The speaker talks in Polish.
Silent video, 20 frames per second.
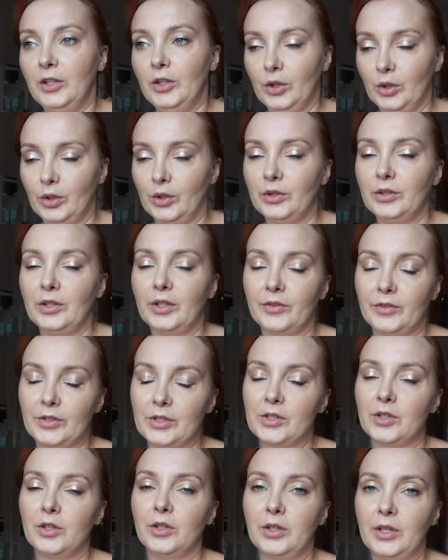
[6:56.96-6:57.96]
No jak
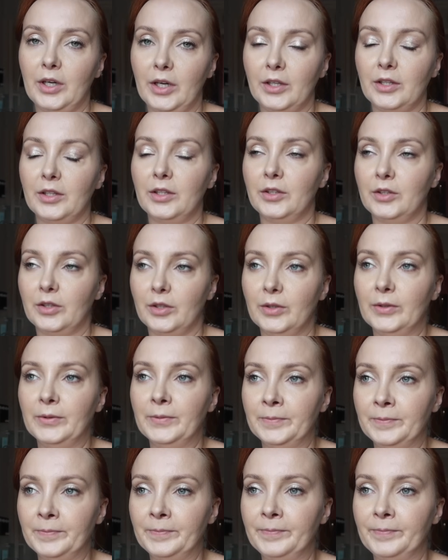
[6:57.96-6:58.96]
wszystko ogarnę, to,
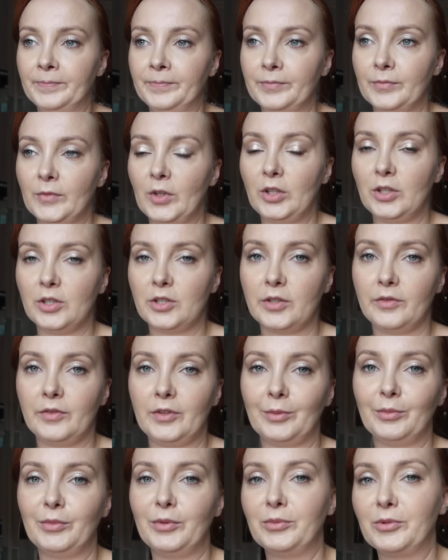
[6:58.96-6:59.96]
to jeszcze w
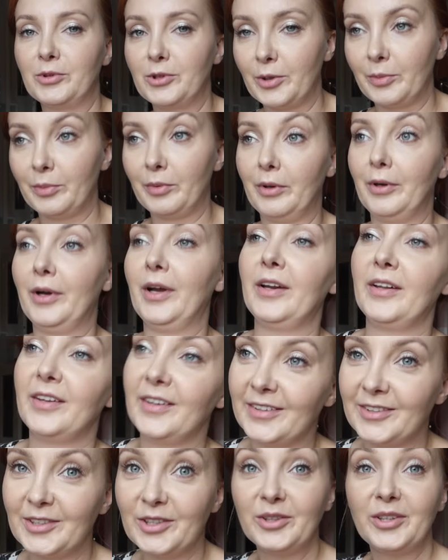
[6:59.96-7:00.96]
domu muszę
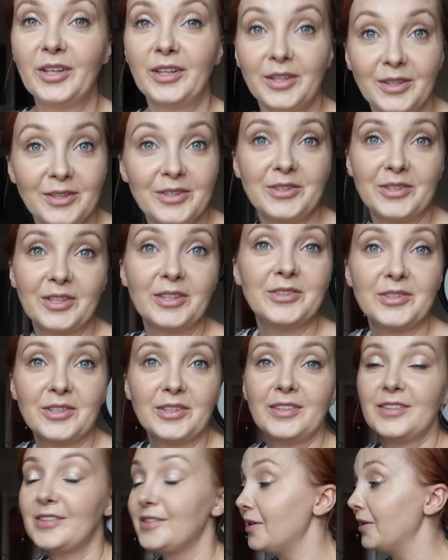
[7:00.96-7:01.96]
poogarniać. Taki dzisiaj dzień
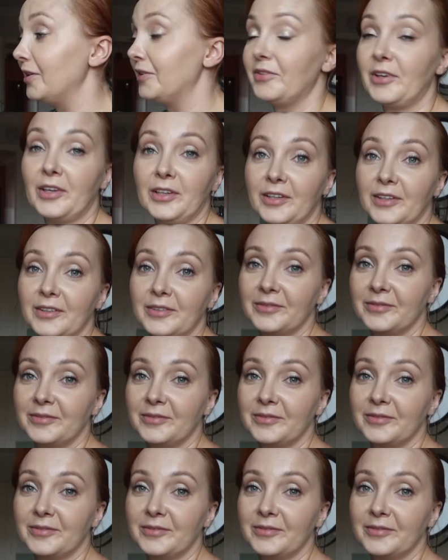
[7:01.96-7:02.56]
i załatwianie.